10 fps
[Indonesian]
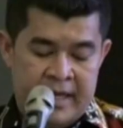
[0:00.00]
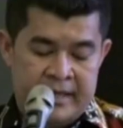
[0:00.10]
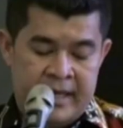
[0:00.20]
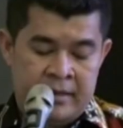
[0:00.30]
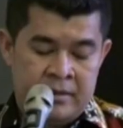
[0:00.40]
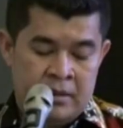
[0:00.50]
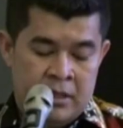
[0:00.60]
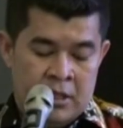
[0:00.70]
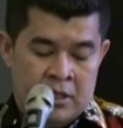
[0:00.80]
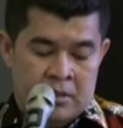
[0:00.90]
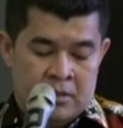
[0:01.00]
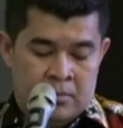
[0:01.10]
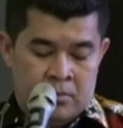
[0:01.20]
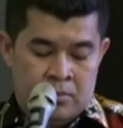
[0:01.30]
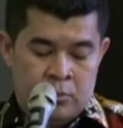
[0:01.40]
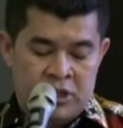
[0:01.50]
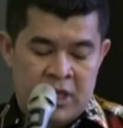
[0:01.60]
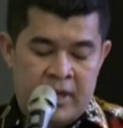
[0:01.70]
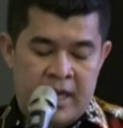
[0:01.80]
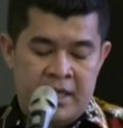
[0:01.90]
kegiatan
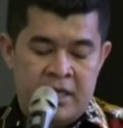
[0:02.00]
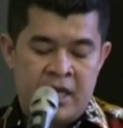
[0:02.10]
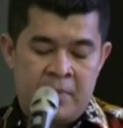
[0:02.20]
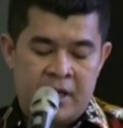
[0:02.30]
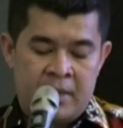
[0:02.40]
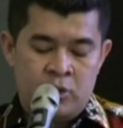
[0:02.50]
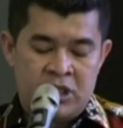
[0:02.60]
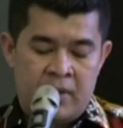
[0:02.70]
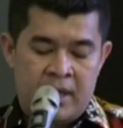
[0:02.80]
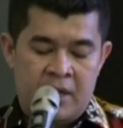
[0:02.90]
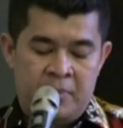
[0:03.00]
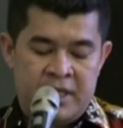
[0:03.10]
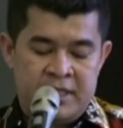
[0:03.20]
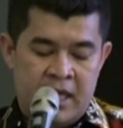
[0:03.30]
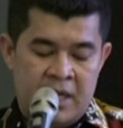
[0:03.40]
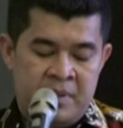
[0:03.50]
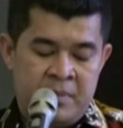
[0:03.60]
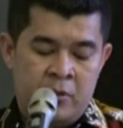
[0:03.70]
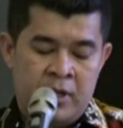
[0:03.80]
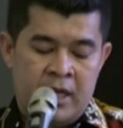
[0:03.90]
musyawarah ini dinamakan Musyawarah Perencanaan
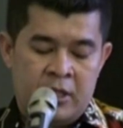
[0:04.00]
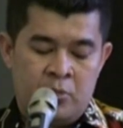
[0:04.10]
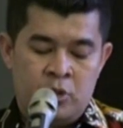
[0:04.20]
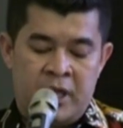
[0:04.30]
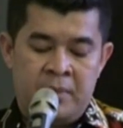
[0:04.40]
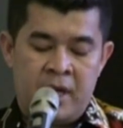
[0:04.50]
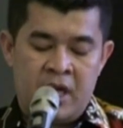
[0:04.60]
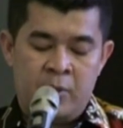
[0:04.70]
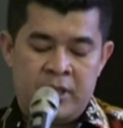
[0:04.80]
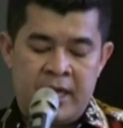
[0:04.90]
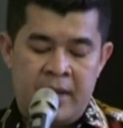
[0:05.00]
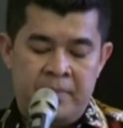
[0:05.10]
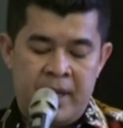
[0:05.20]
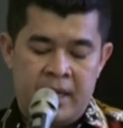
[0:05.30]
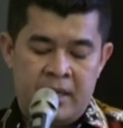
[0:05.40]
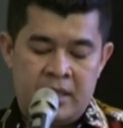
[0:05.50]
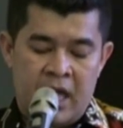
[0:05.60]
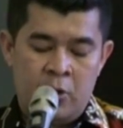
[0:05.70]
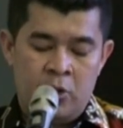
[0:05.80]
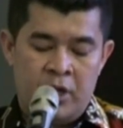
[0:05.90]
Pembangunan atau Musyawarah Kabupaten Kampar
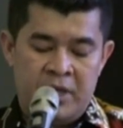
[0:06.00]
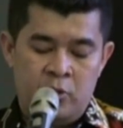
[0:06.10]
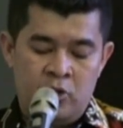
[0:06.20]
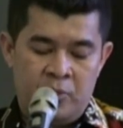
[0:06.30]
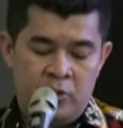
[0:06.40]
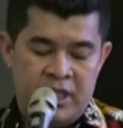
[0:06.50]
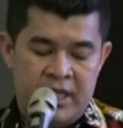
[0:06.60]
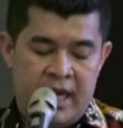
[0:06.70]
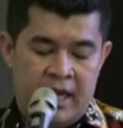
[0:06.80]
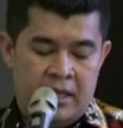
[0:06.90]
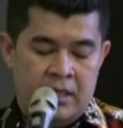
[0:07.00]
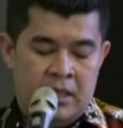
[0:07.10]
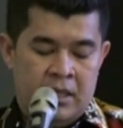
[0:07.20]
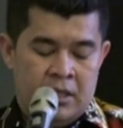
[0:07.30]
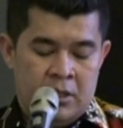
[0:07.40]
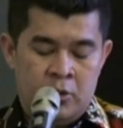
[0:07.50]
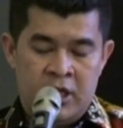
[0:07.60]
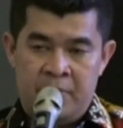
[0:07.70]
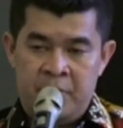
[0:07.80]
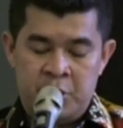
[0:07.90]
tahun 2023
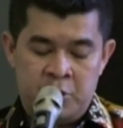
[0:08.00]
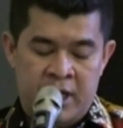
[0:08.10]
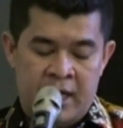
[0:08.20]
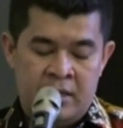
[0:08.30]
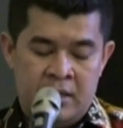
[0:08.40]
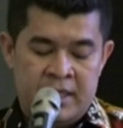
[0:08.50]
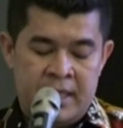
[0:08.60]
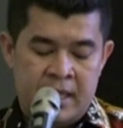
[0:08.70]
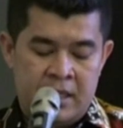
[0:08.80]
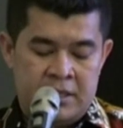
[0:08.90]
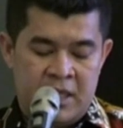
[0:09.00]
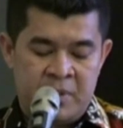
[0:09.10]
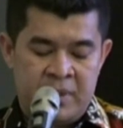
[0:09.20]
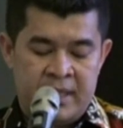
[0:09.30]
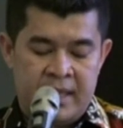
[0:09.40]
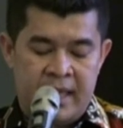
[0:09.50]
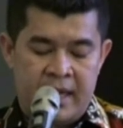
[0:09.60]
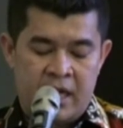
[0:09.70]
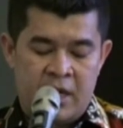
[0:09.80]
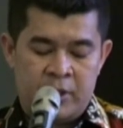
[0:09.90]
guna penyusunan rencana kerja pemerintah
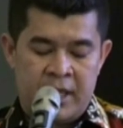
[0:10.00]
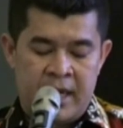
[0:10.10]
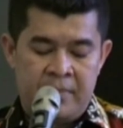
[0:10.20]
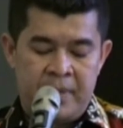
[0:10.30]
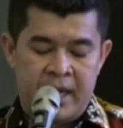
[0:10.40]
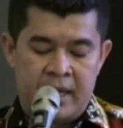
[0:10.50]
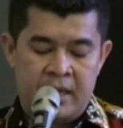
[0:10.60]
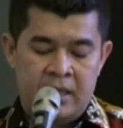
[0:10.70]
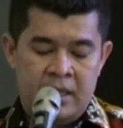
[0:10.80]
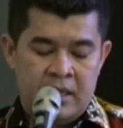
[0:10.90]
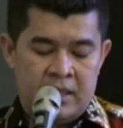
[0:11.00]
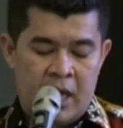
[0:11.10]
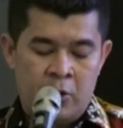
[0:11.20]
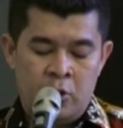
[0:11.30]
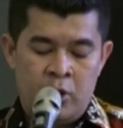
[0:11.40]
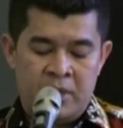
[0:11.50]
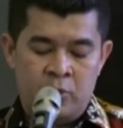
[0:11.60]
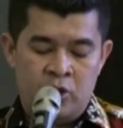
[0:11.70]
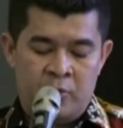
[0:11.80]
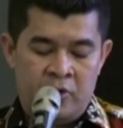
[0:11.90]
daerah Kabupaten Kampar tahun
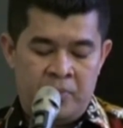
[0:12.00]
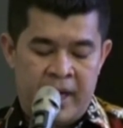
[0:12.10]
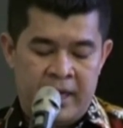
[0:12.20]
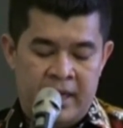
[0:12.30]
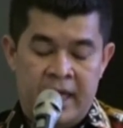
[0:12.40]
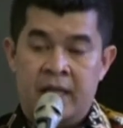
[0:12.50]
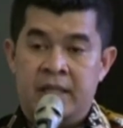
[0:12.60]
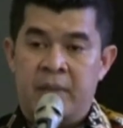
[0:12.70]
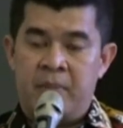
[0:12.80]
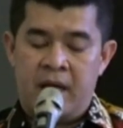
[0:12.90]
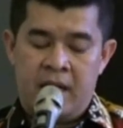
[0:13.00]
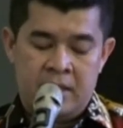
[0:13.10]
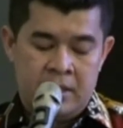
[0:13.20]
2024 dengan tema